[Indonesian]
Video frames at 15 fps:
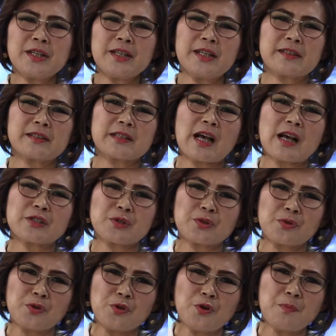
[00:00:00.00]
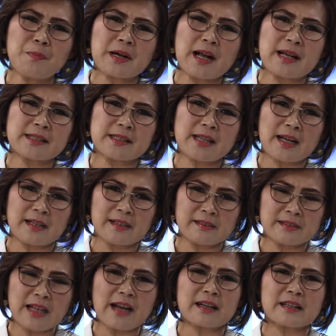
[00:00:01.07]
kita sungguh merasa
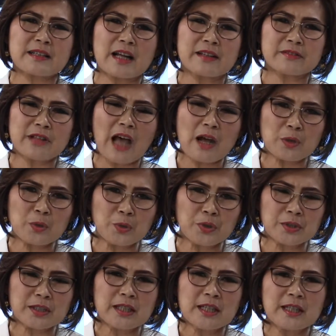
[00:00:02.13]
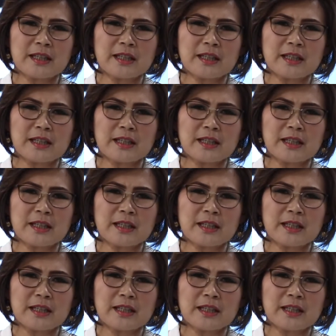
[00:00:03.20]
gentar dan takut